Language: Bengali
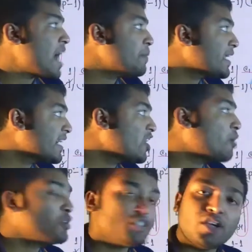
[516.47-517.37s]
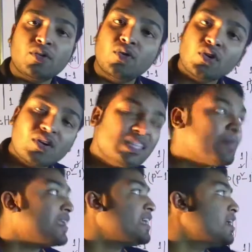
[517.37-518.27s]
আমি এখানে অবশ্যই গুণ
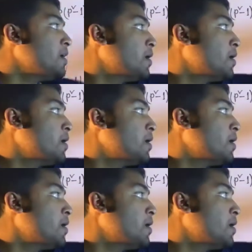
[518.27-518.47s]
করতে পারি